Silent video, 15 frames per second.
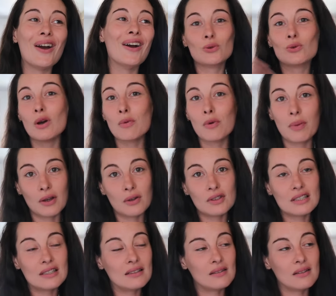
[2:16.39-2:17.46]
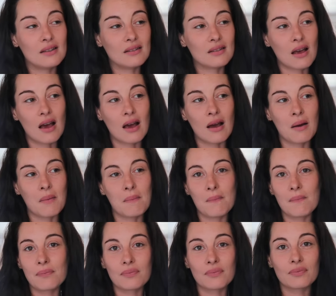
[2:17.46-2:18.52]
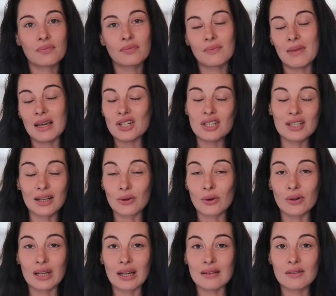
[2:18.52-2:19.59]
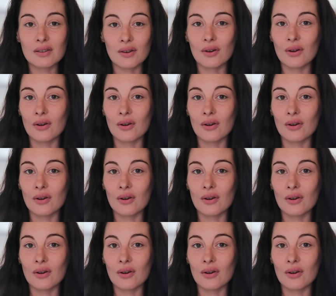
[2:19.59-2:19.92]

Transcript: Du coup, elle peut pas utiliser sa hum, machine à croquettes